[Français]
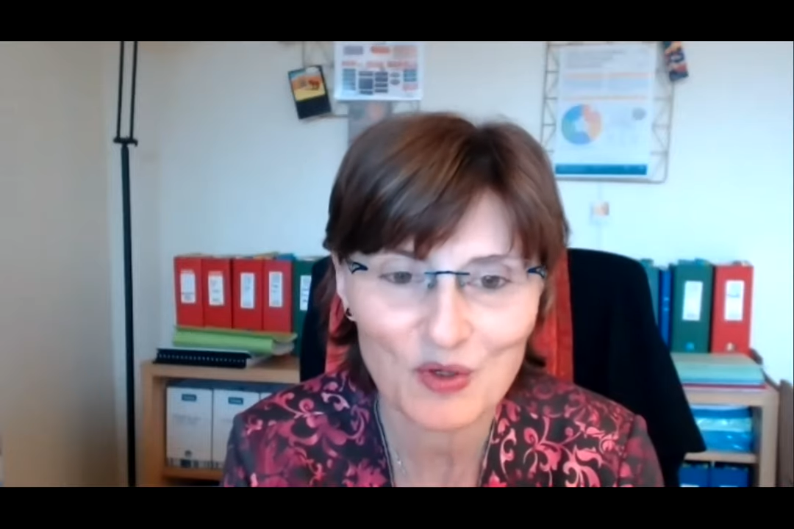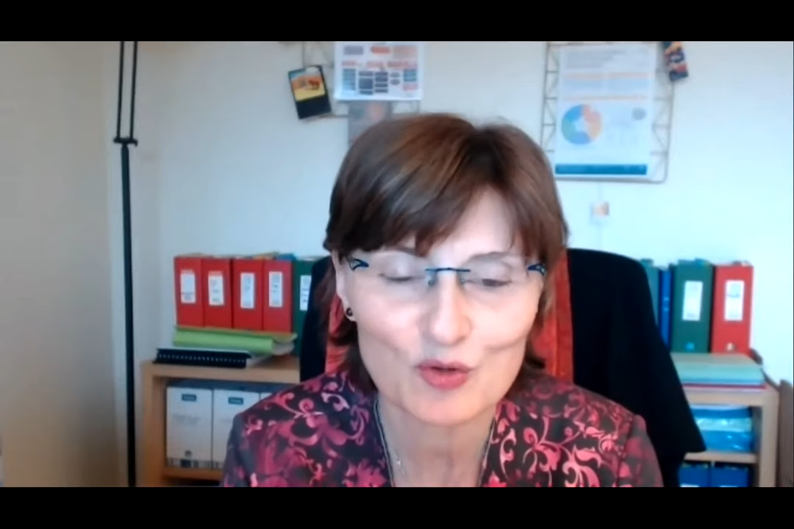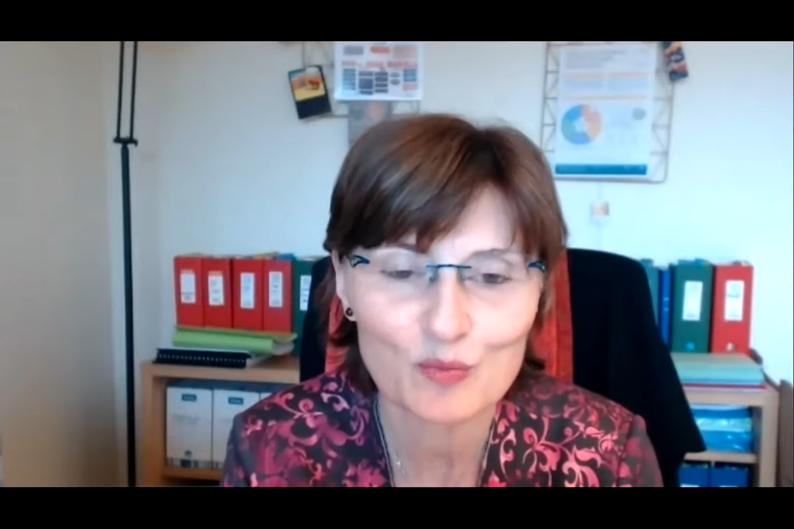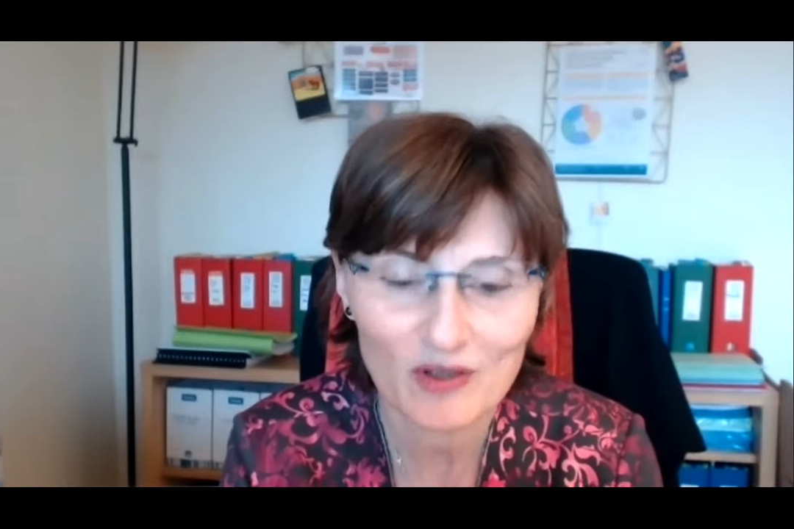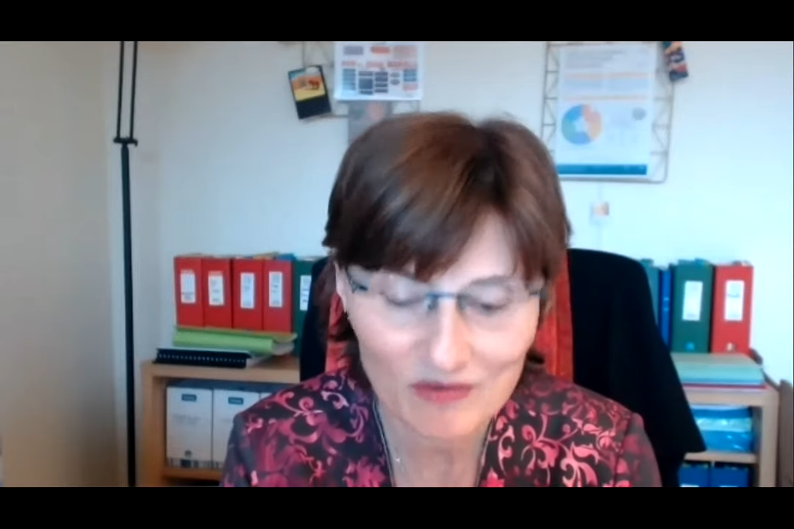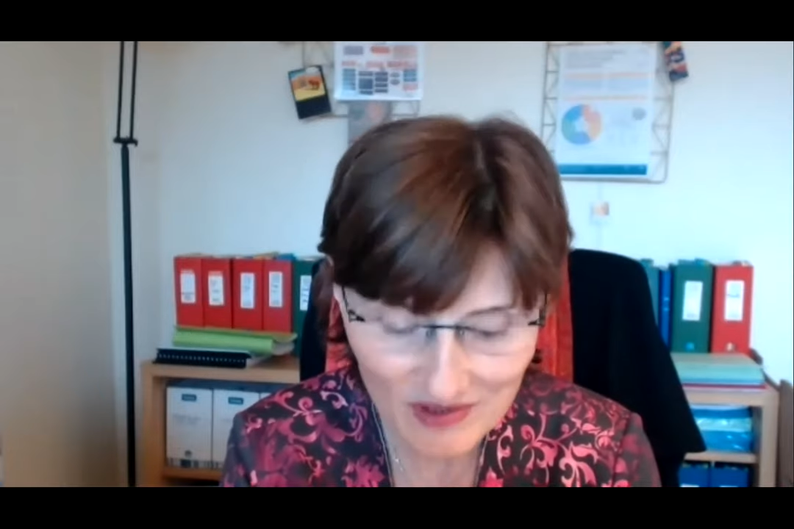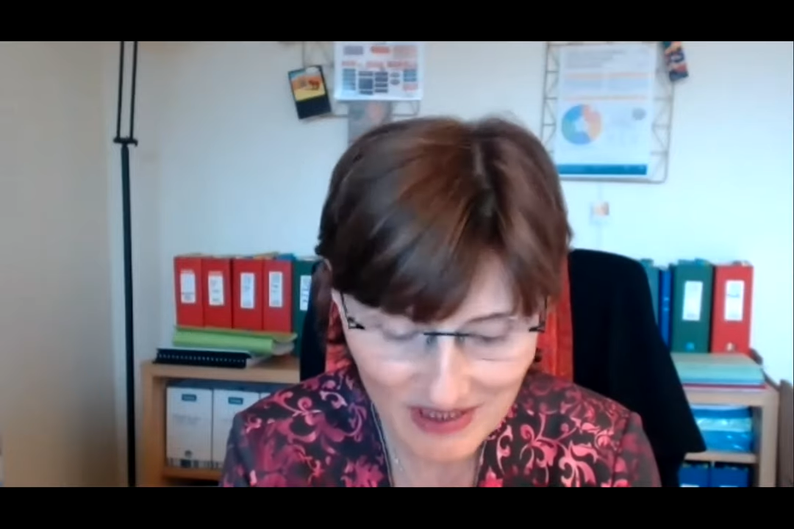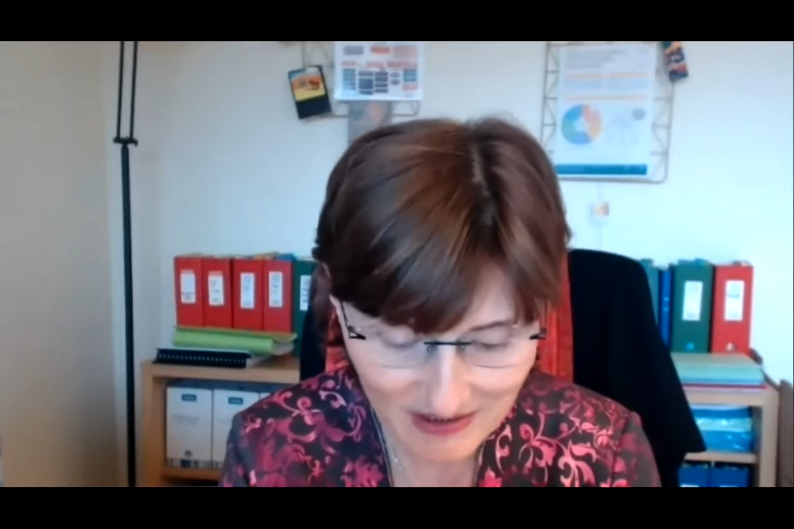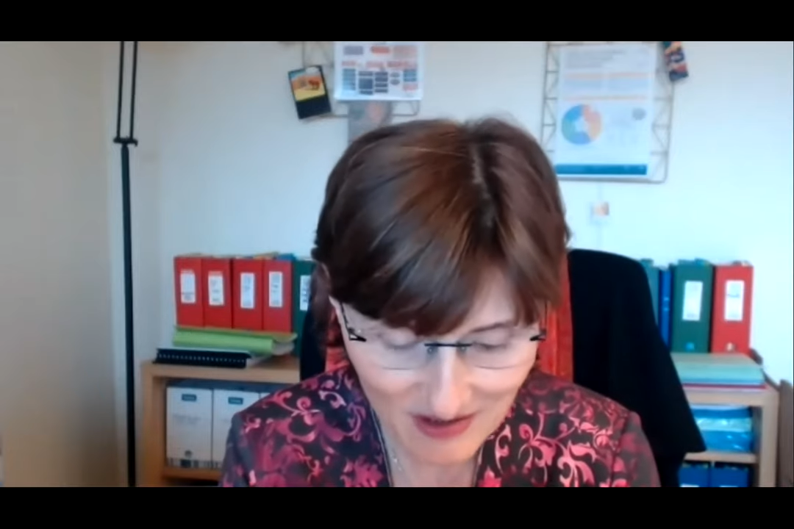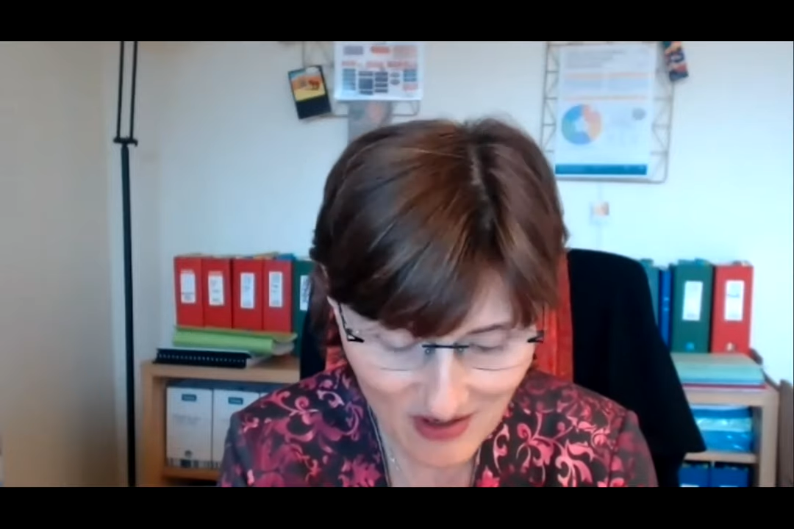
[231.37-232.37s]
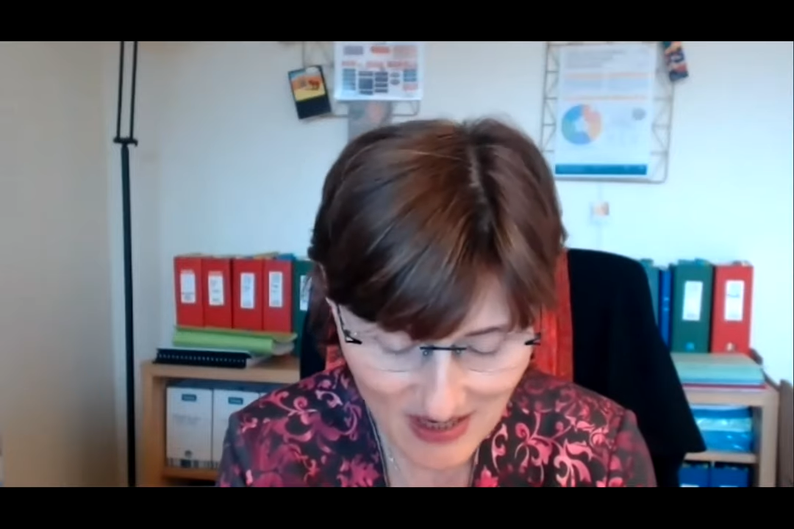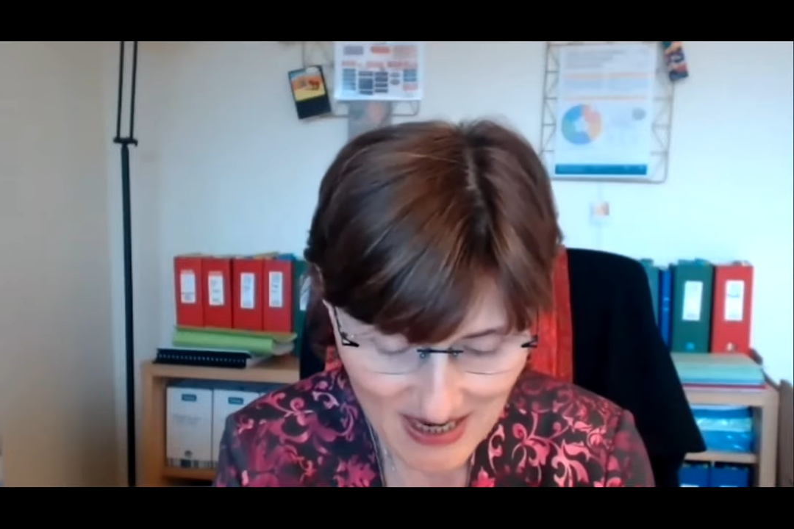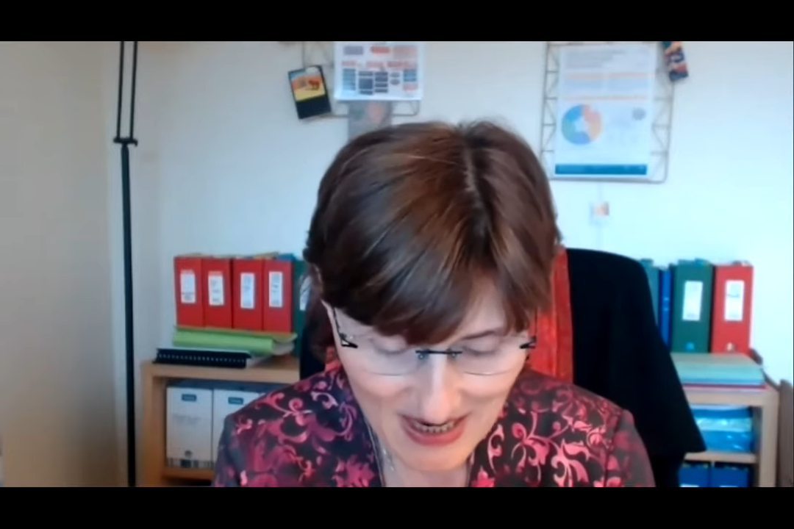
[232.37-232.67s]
euh, du point de vue de l'école